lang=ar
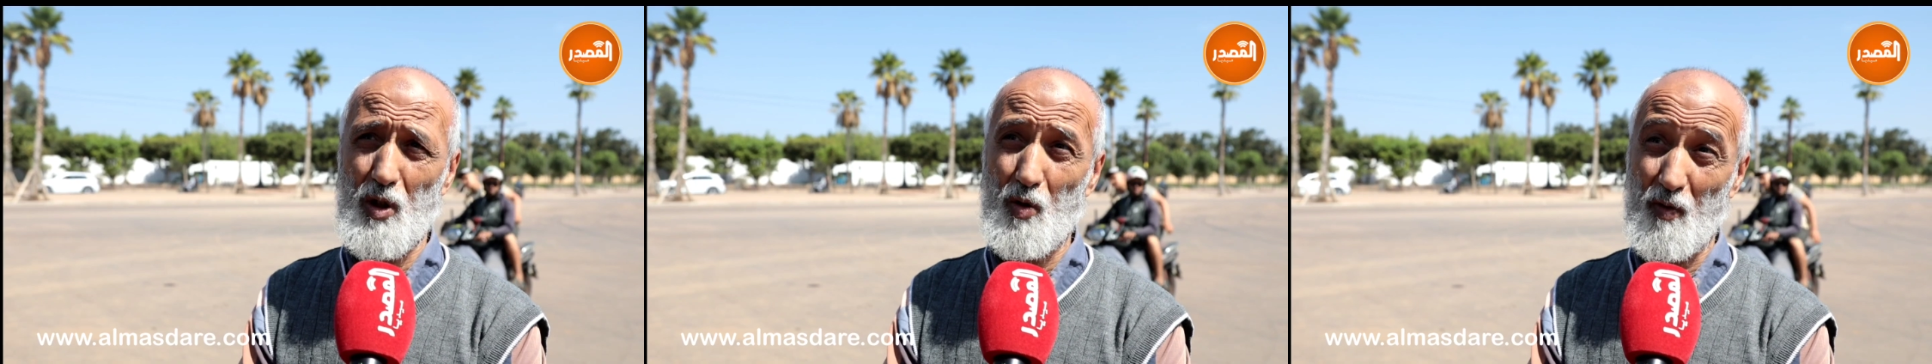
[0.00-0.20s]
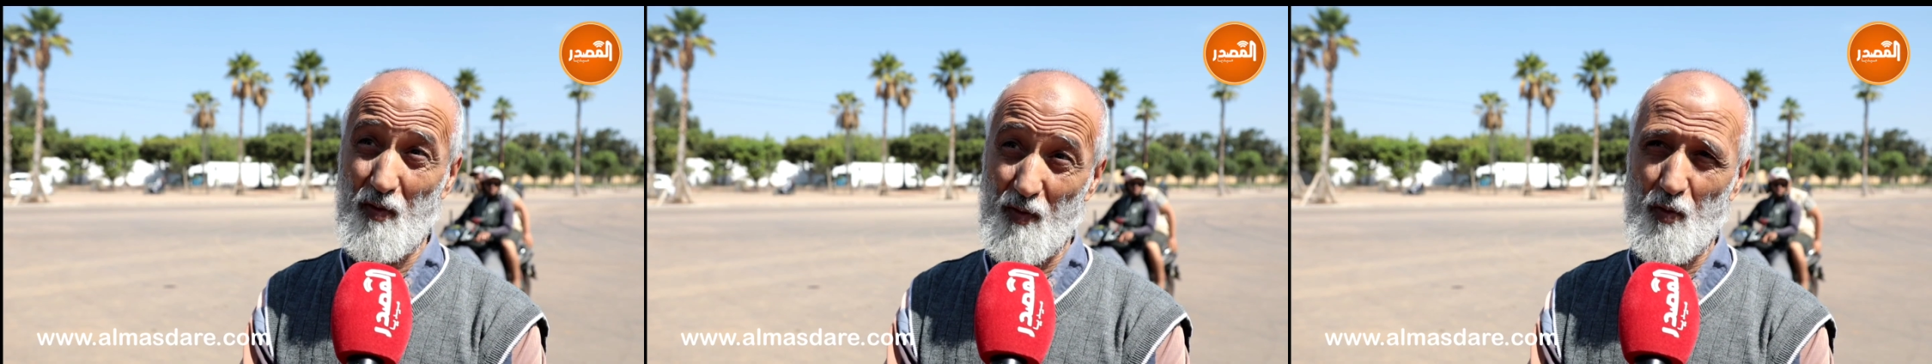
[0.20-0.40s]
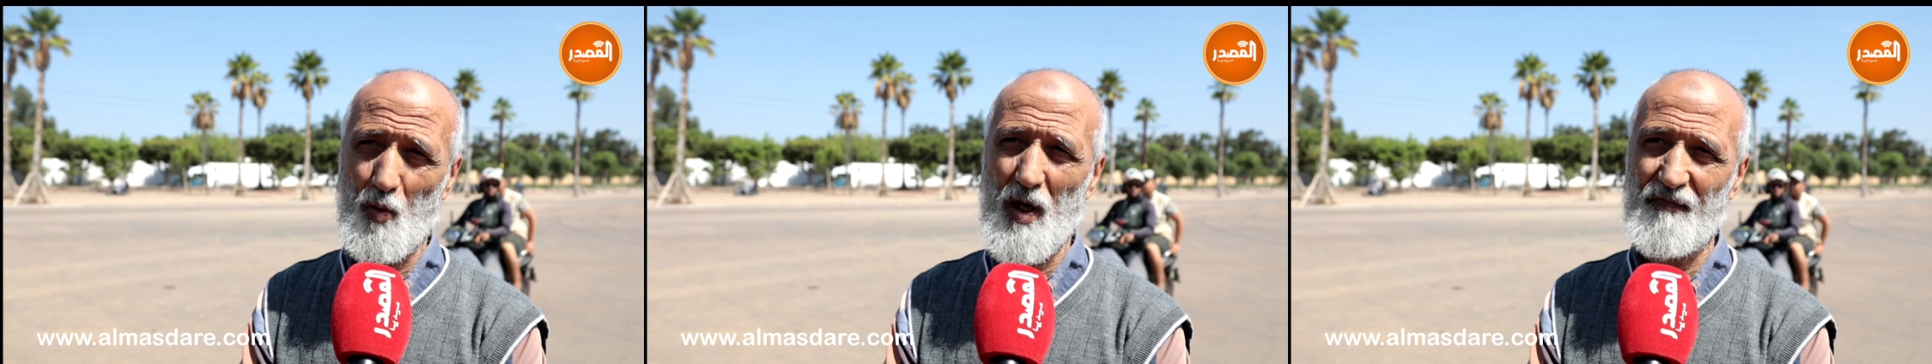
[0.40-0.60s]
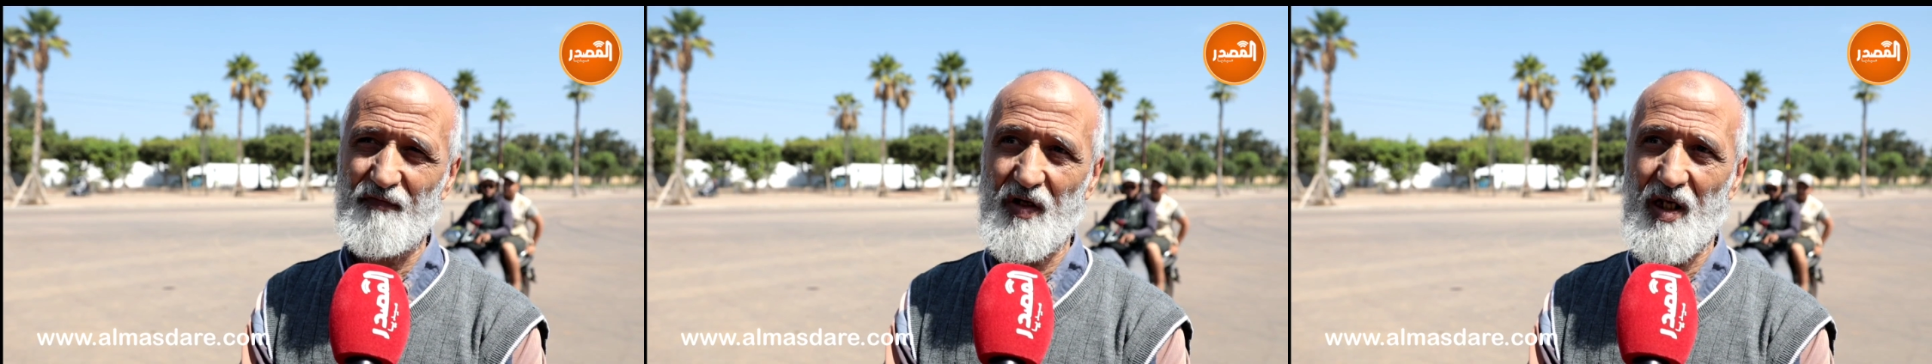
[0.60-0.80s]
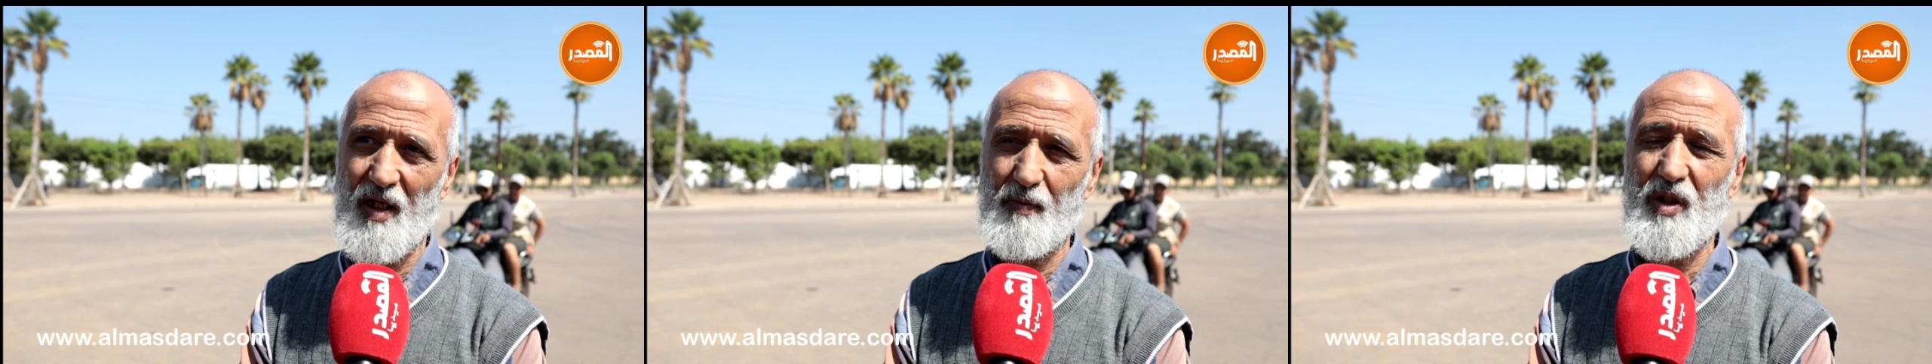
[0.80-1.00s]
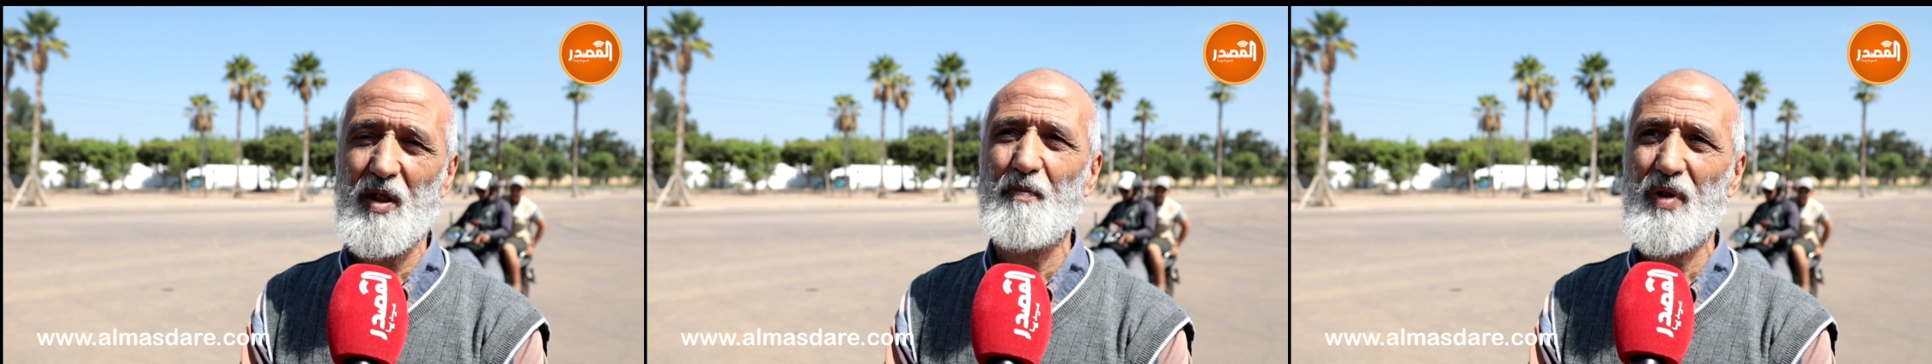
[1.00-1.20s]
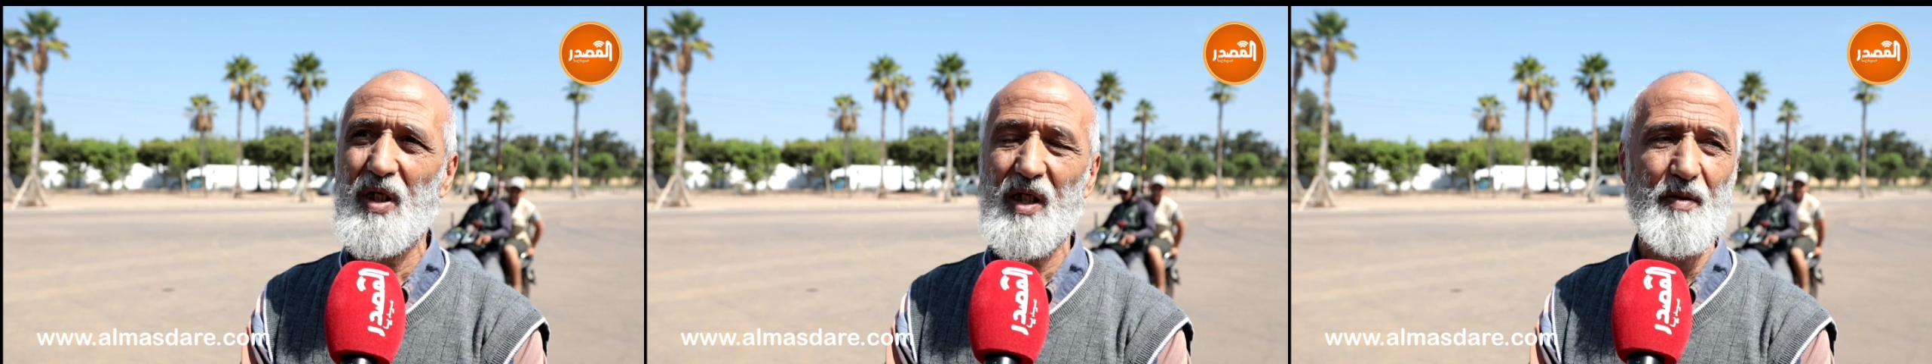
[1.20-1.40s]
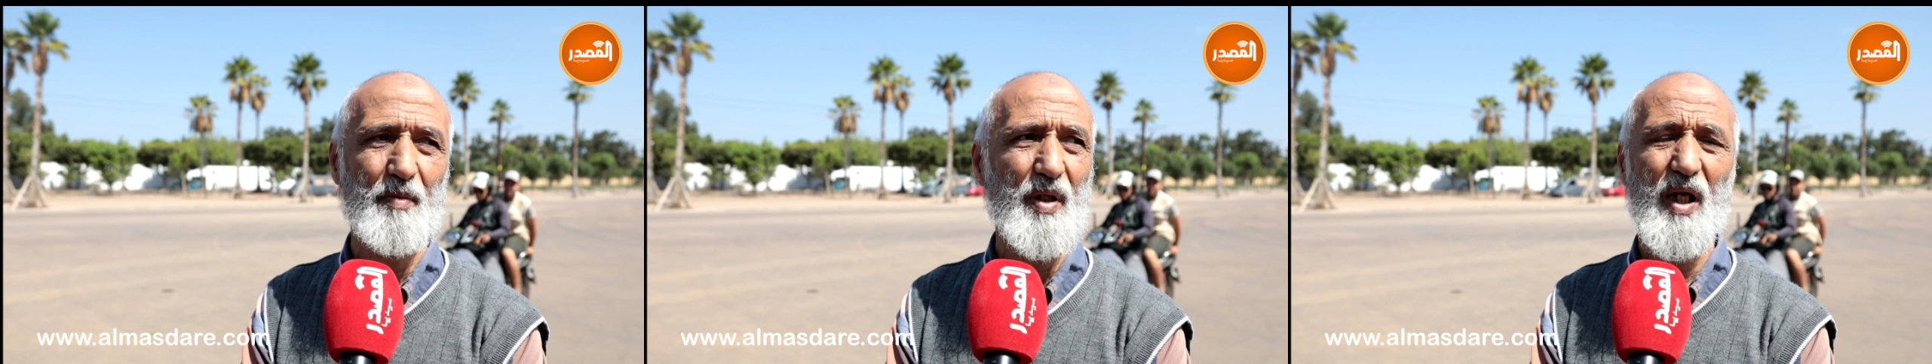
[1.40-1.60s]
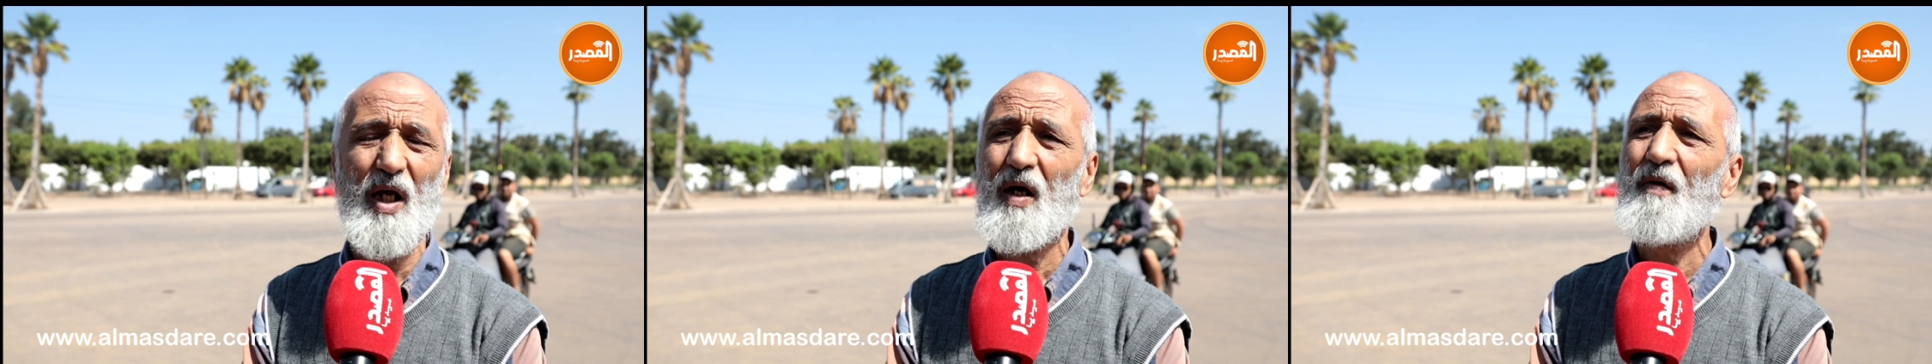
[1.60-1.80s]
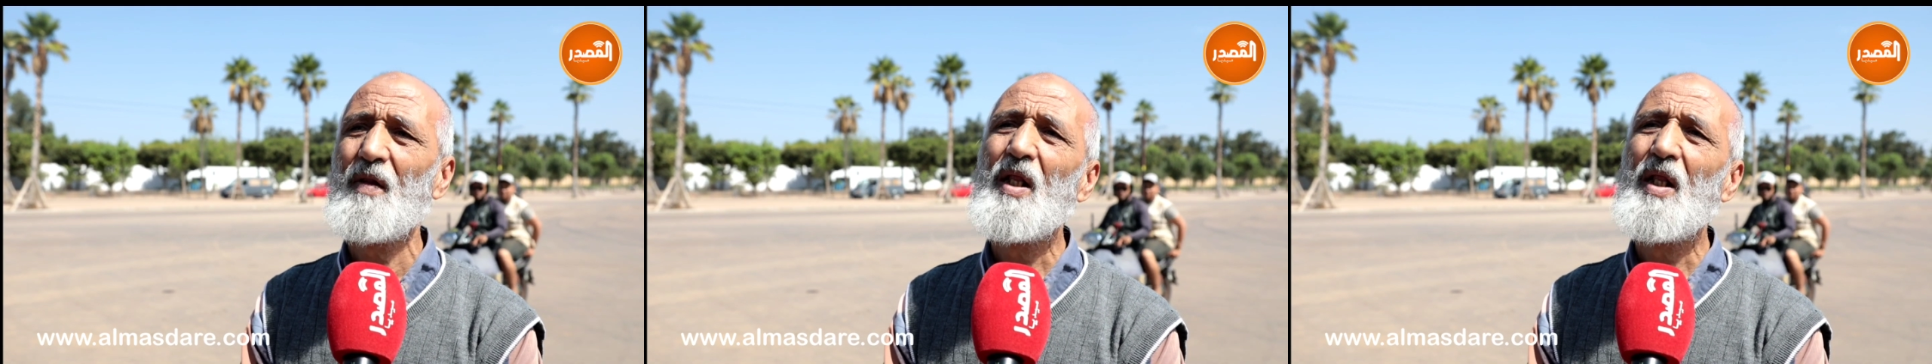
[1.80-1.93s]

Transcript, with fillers: ووافره بكميه كبيره